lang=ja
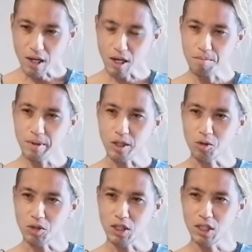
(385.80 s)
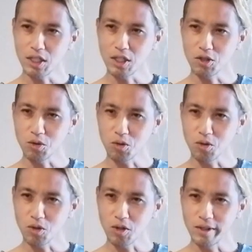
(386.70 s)
やっぱりこう聞いてると
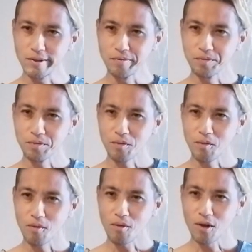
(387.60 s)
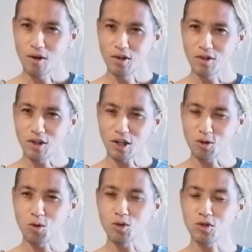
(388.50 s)
こう、な
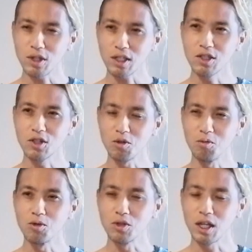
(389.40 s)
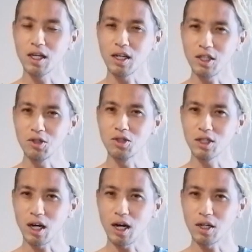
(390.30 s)
るほどなって思う点がいく
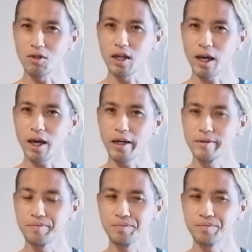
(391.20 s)
つかあるね。